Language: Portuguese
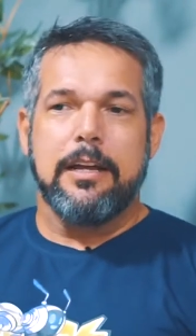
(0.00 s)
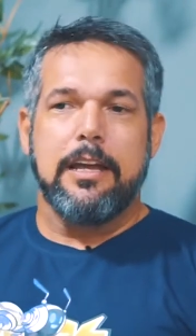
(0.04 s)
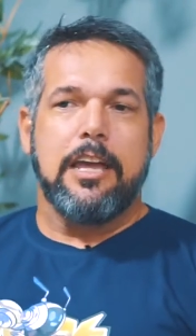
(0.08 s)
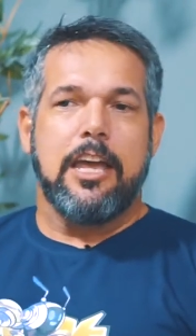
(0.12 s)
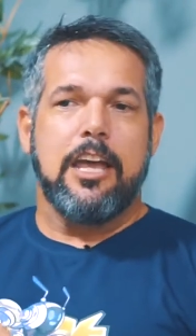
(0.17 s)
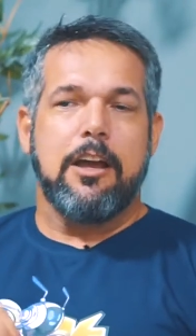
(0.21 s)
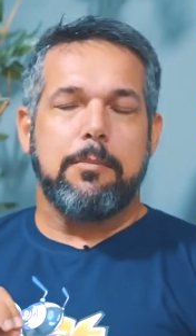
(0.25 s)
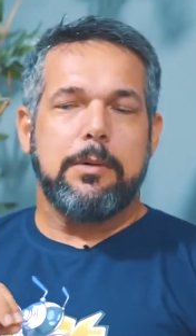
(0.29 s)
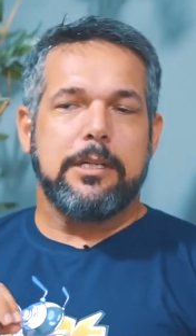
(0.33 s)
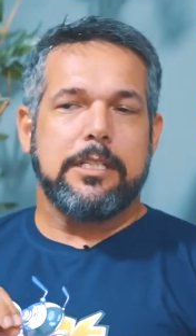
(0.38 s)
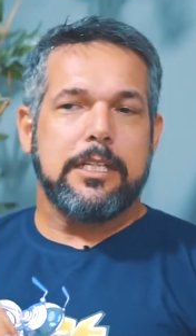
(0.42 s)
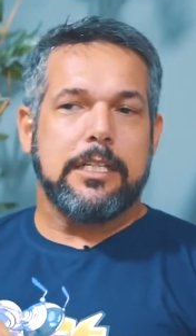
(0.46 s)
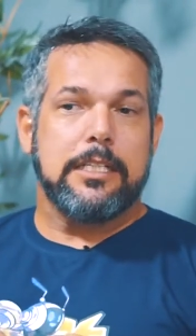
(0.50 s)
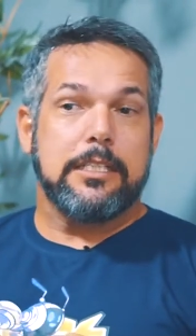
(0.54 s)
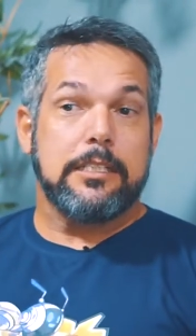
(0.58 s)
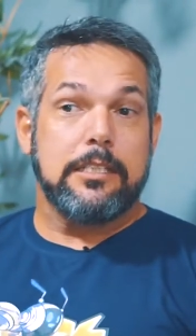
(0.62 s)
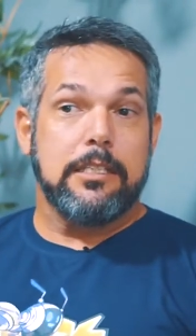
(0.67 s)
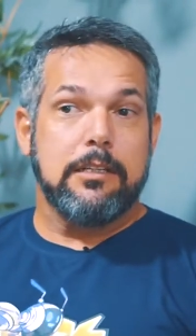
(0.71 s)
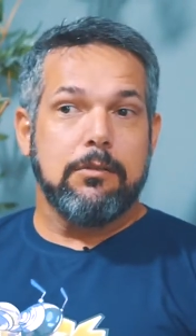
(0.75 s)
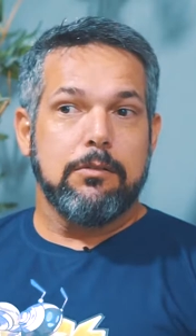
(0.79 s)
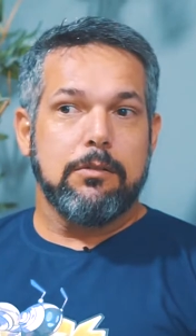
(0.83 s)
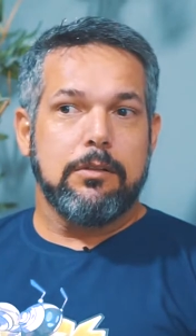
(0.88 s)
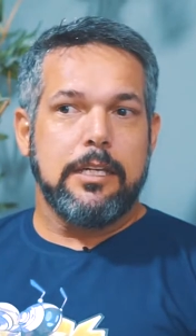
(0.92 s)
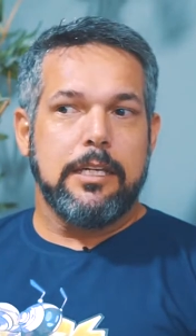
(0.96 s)
é uma
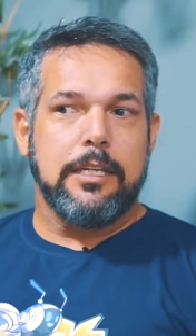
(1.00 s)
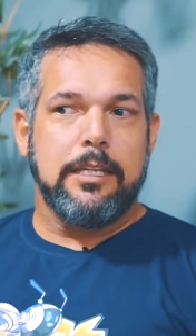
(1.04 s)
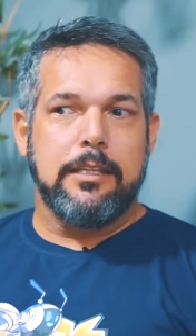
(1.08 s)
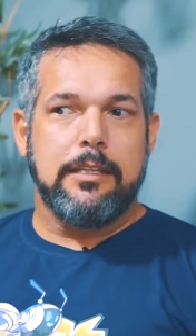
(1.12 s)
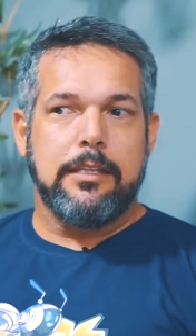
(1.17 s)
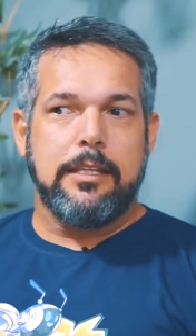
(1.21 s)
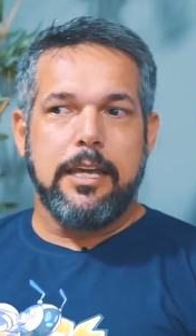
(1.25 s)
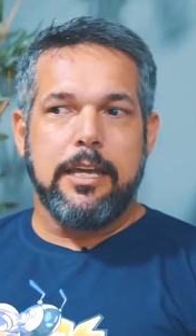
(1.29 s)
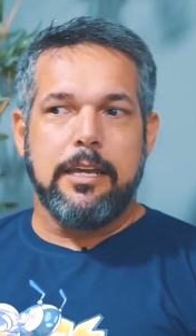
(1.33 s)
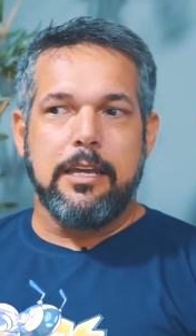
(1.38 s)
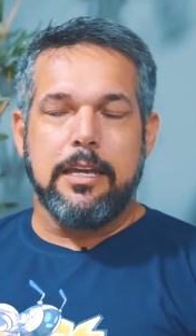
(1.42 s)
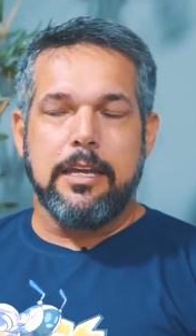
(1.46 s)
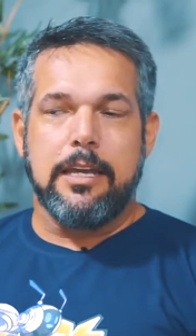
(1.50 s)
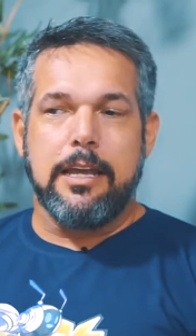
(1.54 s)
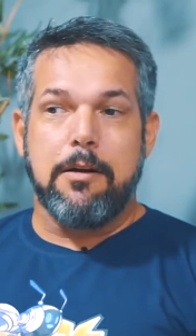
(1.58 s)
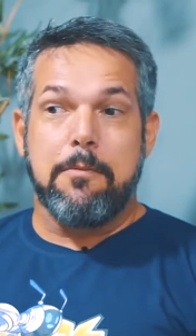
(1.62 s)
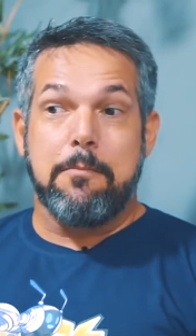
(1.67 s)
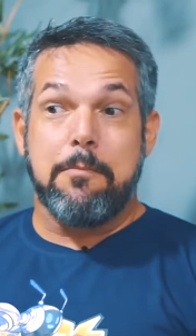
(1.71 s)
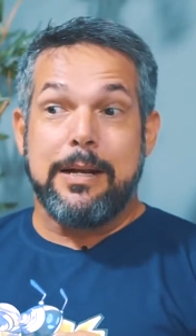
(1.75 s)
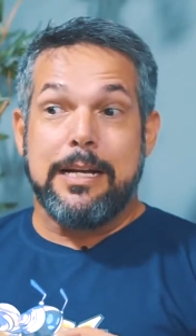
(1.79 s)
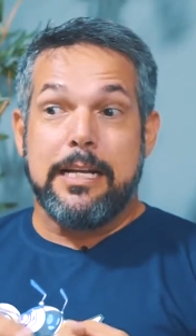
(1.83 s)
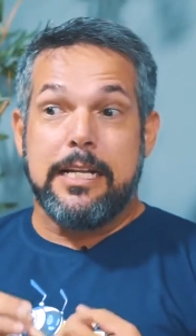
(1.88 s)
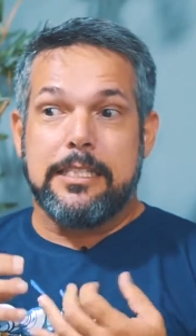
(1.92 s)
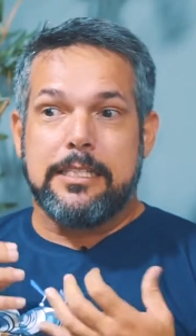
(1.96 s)
geração que tem
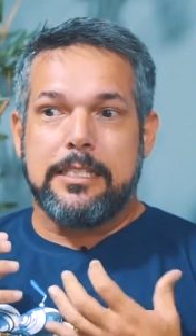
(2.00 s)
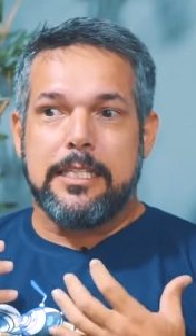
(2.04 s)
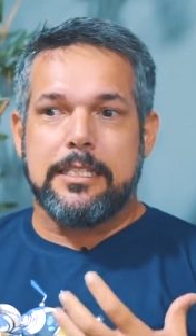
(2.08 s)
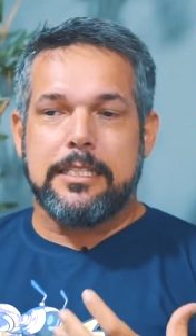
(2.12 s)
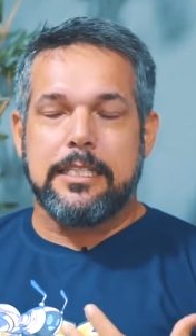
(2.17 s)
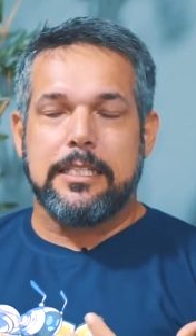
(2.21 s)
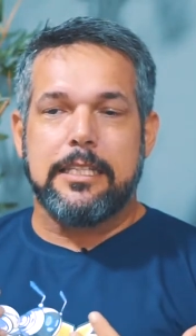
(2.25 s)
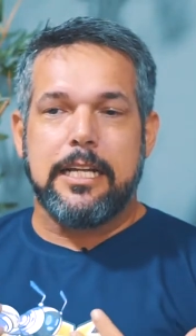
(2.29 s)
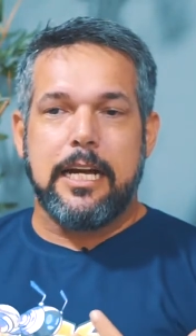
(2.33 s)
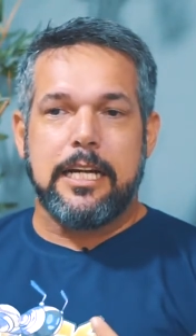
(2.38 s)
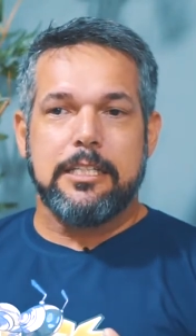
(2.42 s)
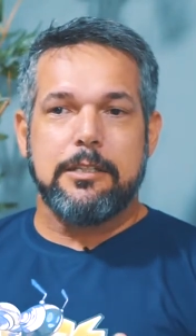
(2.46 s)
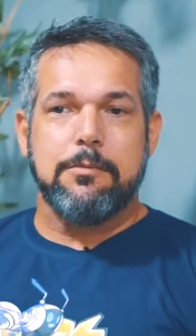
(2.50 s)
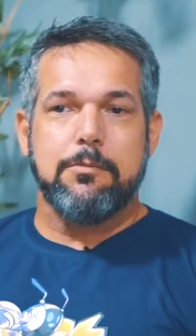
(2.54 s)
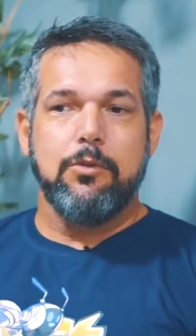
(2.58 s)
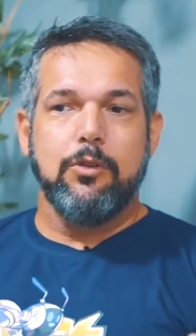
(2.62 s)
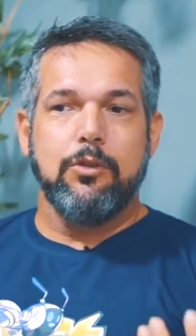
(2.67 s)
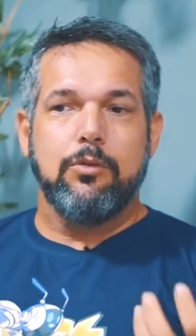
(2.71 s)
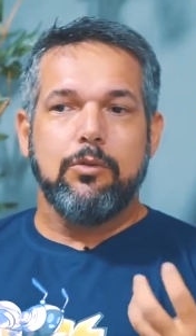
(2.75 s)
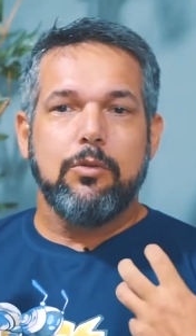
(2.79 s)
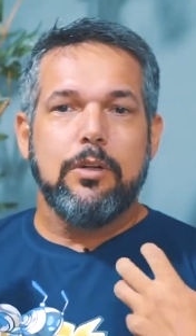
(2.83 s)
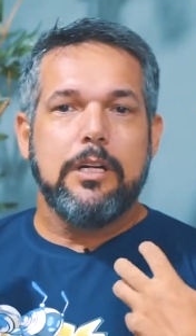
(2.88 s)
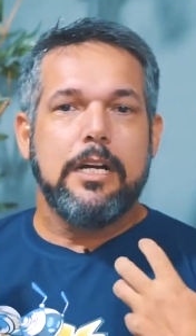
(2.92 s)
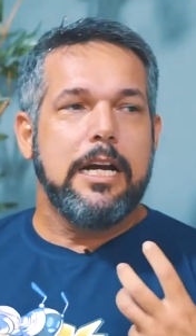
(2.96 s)
uma necessidade
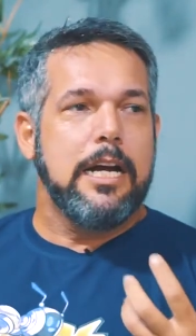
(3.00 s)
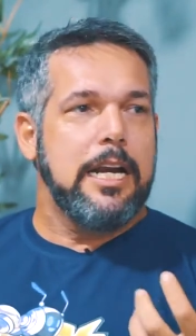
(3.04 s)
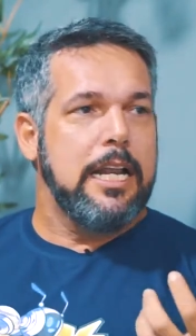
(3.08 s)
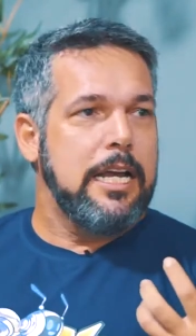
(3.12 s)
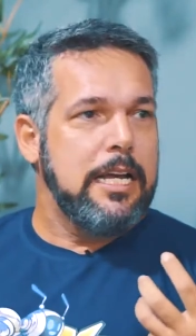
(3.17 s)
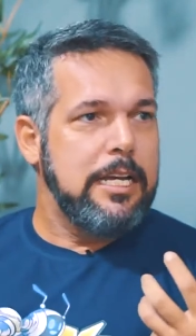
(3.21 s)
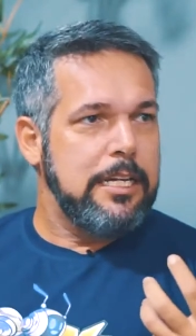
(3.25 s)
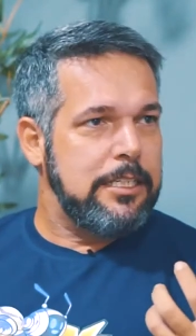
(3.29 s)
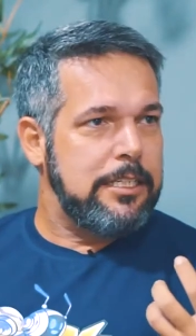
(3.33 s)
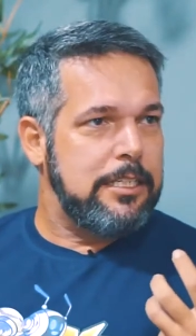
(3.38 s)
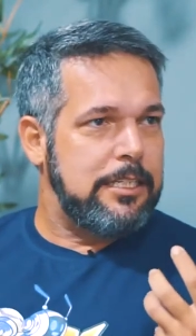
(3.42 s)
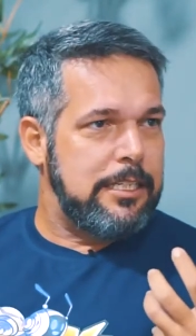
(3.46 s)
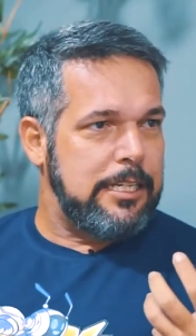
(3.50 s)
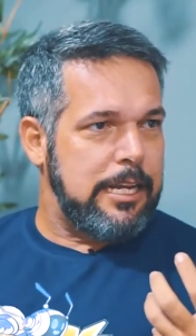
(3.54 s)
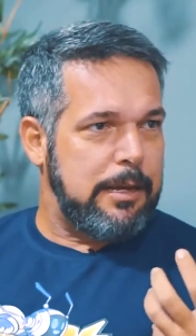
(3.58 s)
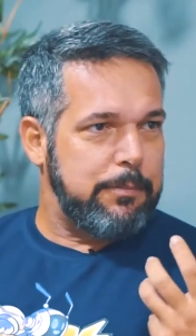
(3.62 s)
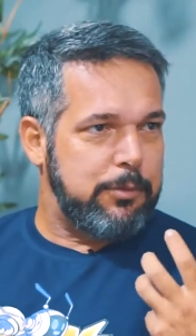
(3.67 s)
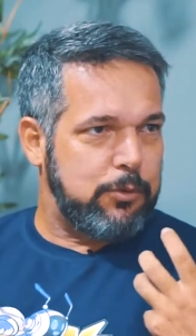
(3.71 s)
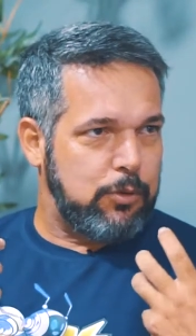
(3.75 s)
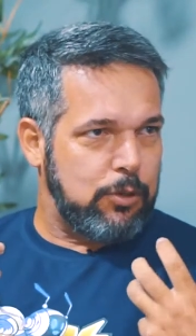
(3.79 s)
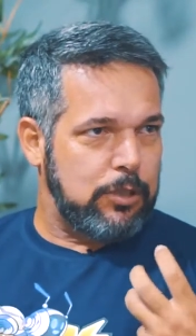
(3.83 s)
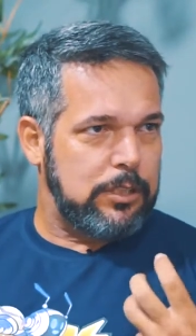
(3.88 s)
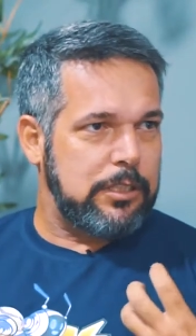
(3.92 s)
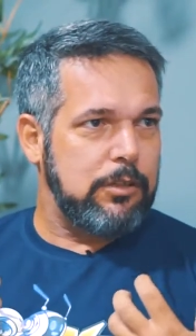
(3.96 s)
muito grande de
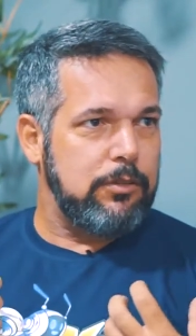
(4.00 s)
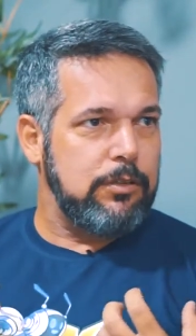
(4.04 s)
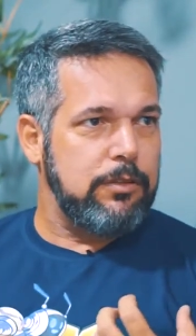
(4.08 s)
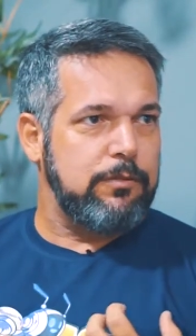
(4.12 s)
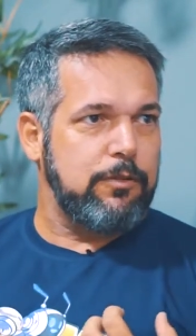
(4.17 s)
absorção de